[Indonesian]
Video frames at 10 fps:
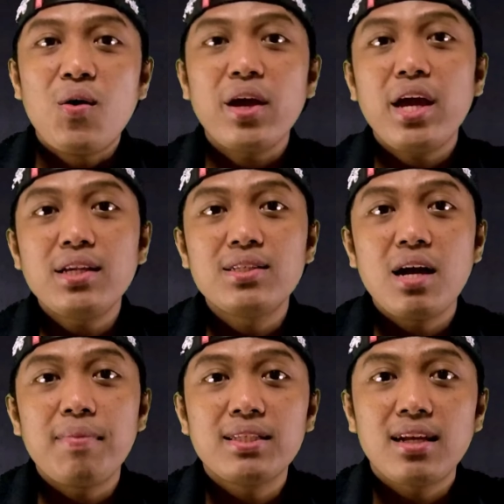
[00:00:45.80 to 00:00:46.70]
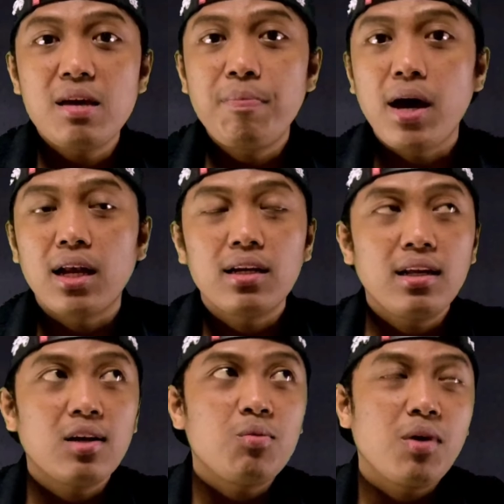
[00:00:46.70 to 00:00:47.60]
Oke guys, gak panjang lebar.
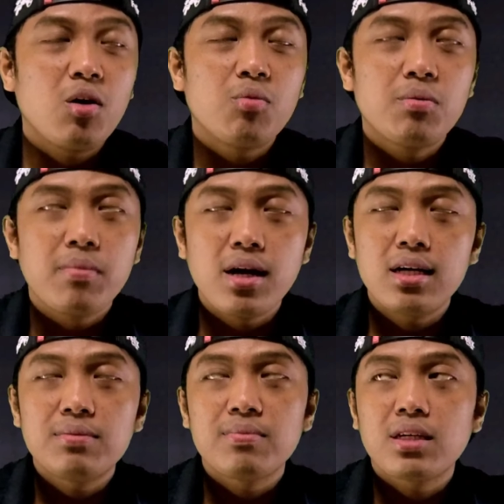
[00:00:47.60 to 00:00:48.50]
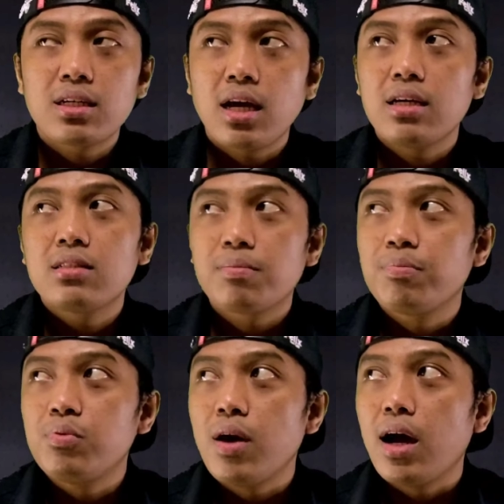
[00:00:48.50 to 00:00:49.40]
Ini aku mau membahas mengenai
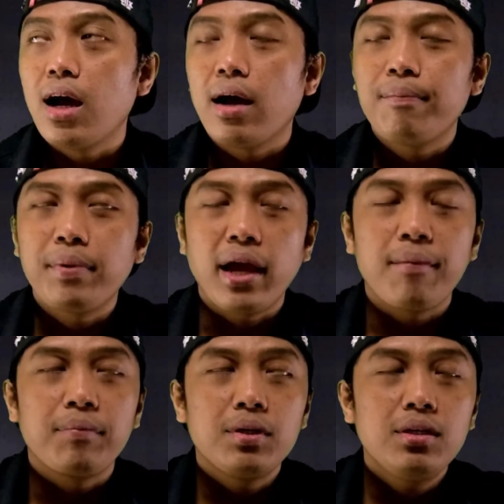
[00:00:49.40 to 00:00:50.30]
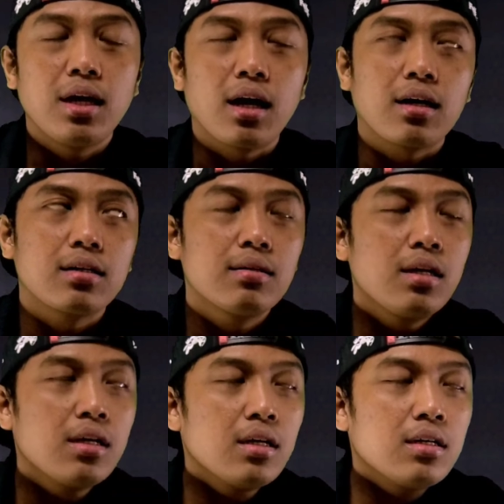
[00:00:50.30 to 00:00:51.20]
sebuah PMI yang
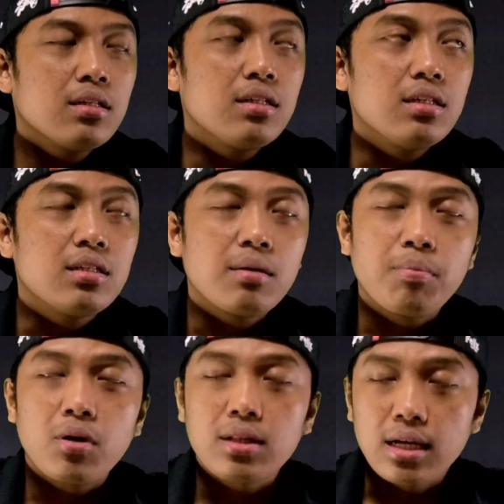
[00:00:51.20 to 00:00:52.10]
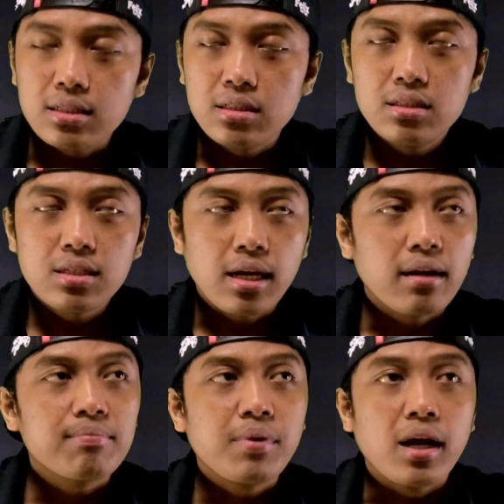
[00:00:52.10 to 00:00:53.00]
dideportasi ini
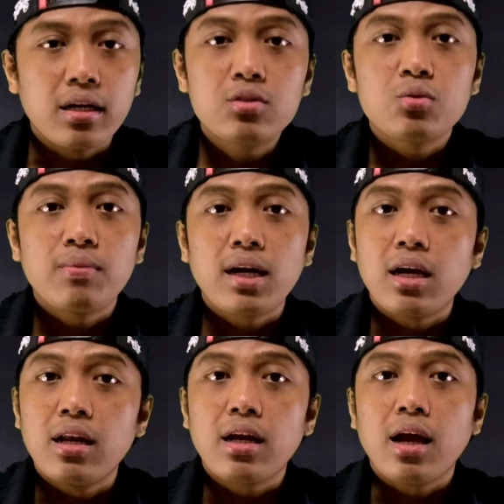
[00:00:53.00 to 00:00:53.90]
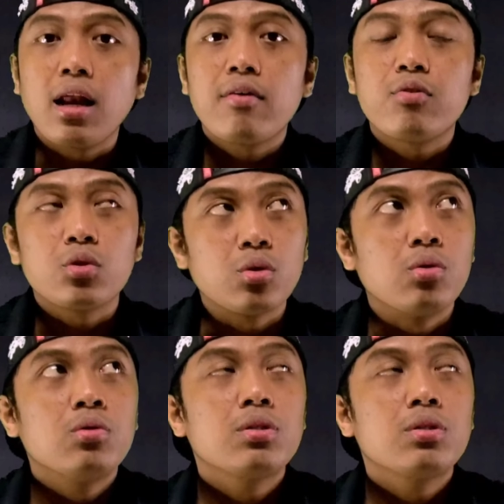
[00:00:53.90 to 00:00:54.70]
sayang banget cuma gara-gara foto.